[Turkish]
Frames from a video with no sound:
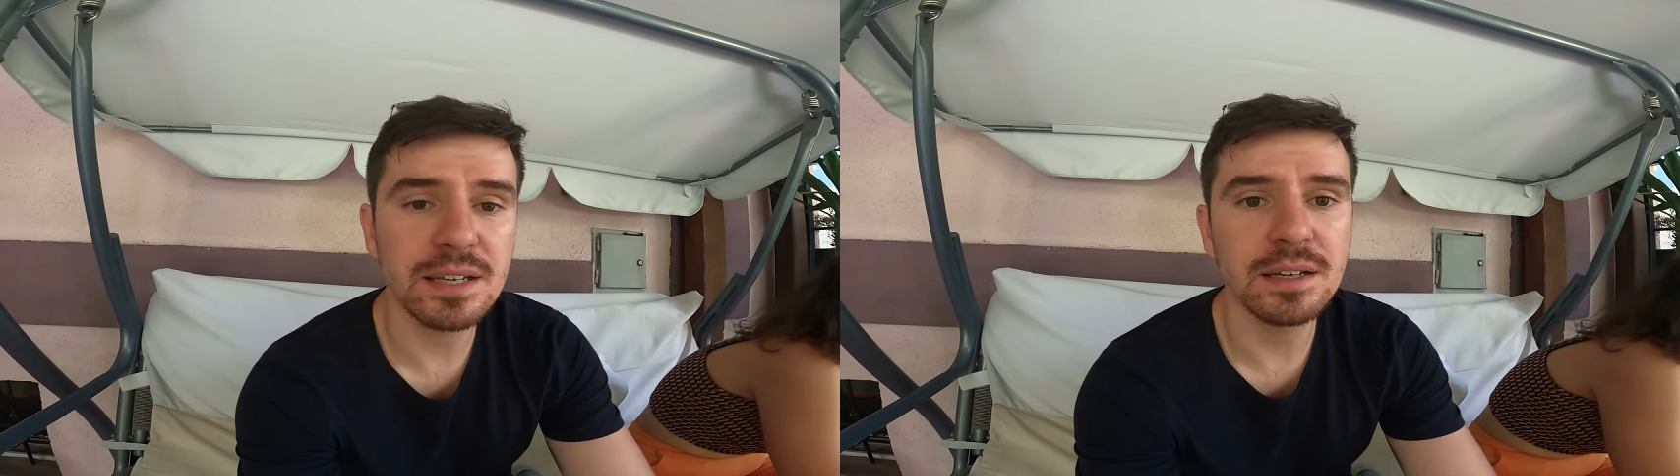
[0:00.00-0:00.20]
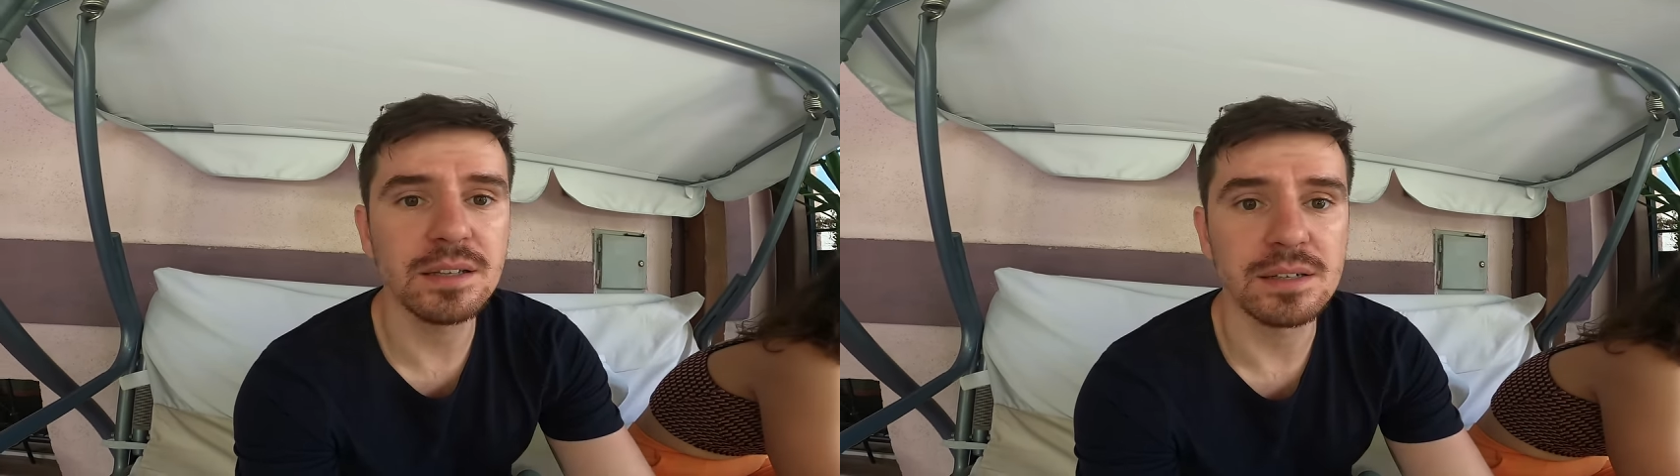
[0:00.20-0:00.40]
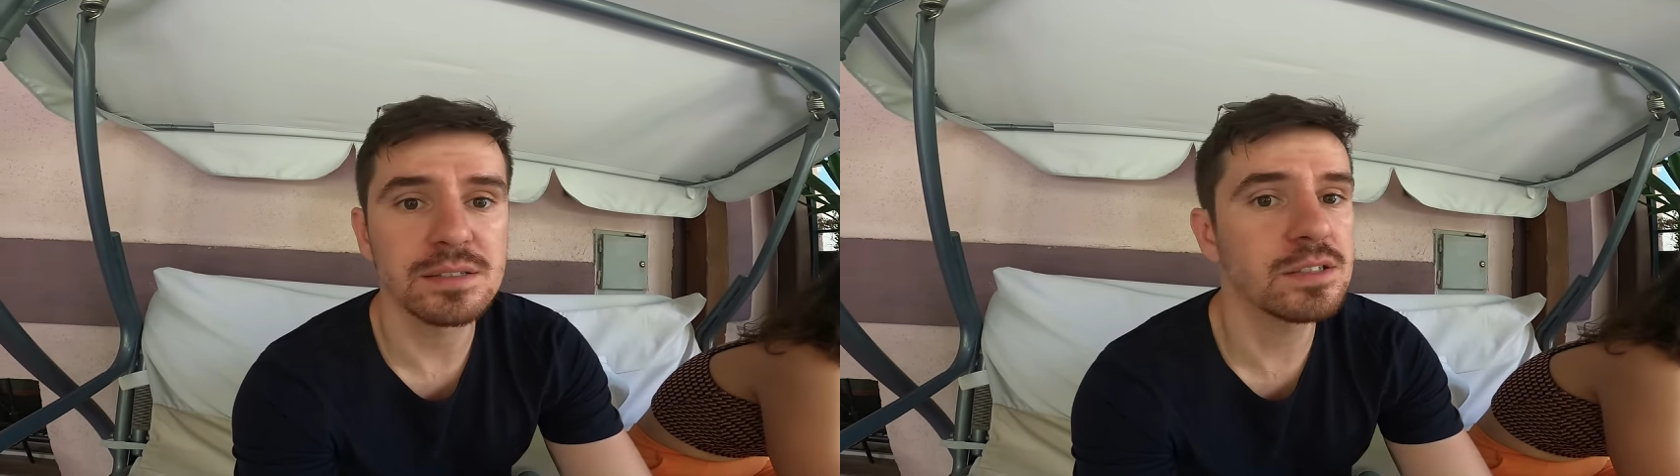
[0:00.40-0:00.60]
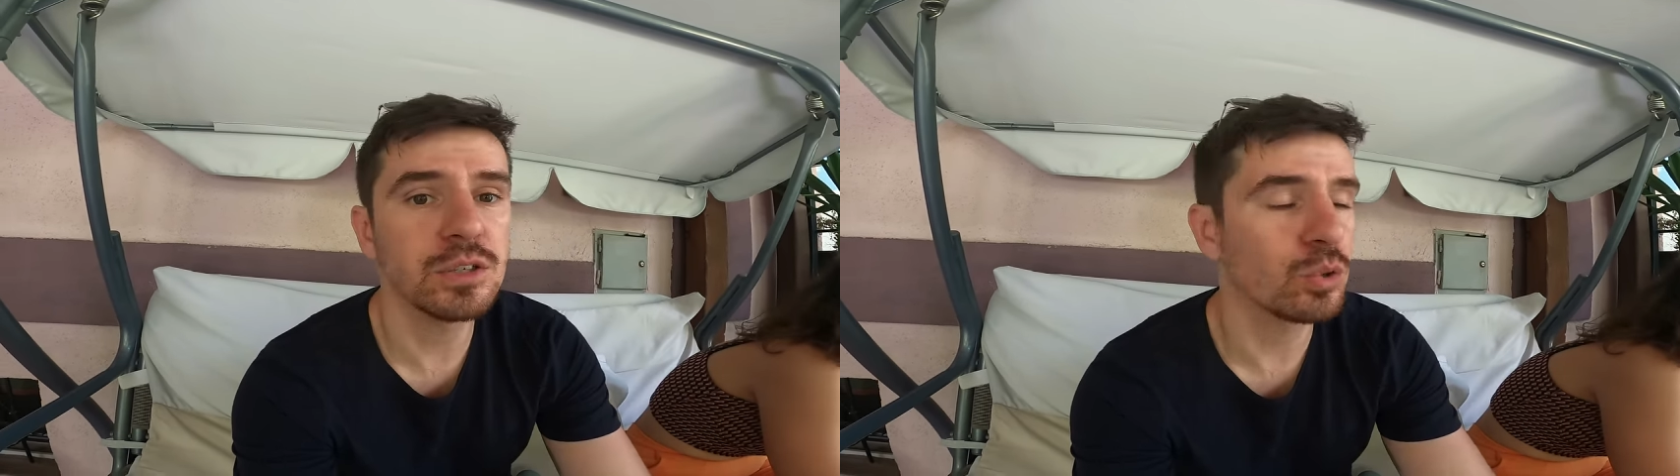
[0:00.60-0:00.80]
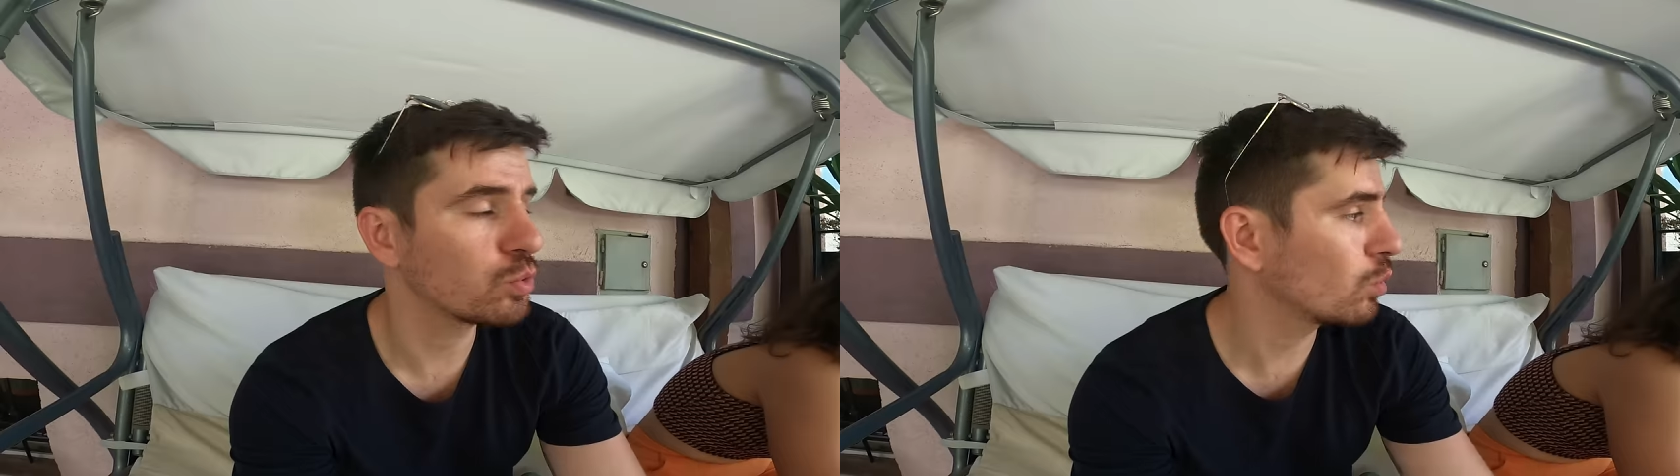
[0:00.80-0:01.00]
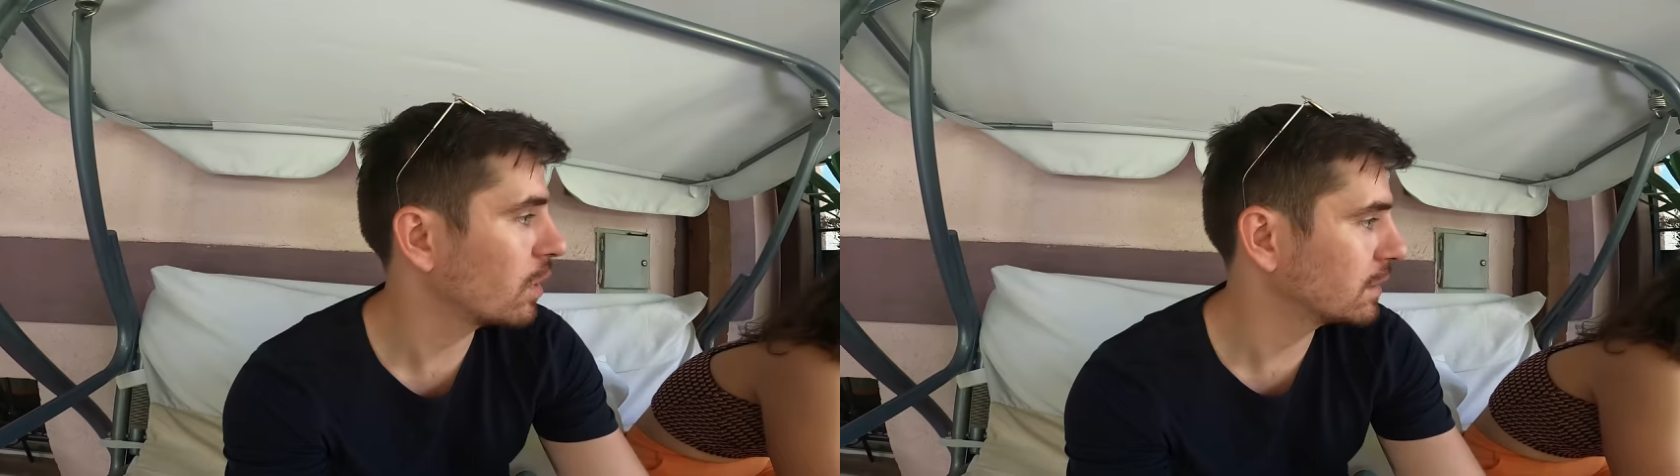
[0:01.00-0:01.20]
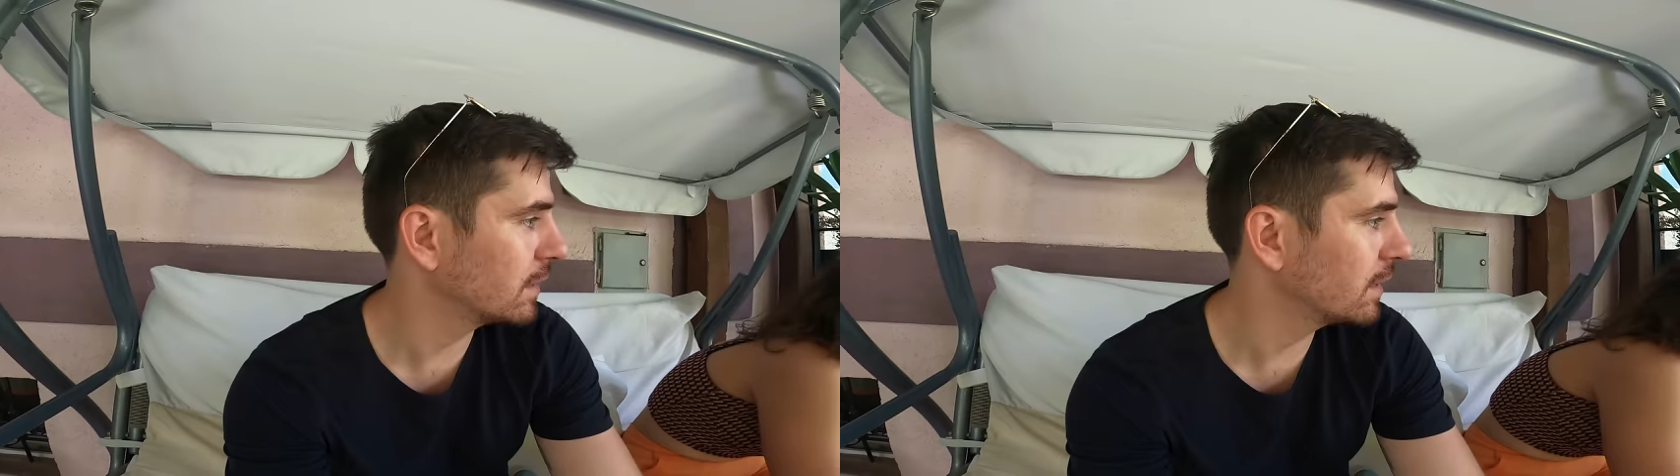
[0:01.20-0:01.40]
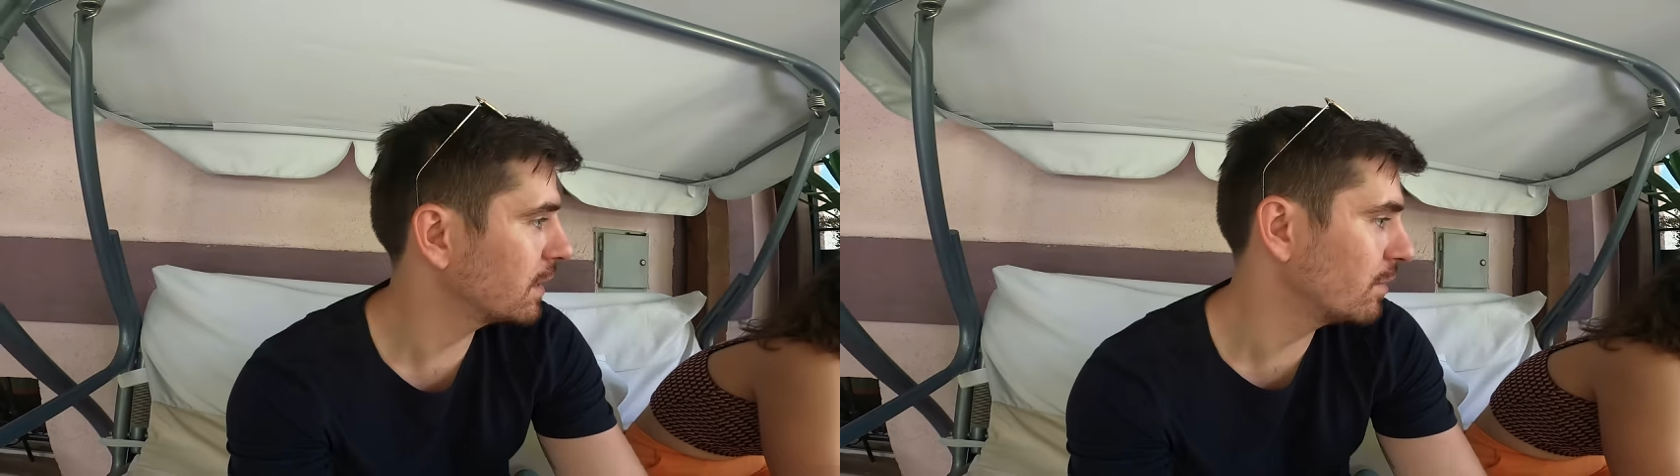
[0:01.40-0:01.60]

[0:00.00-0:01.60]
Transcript: takılırız Şirok sokaktaki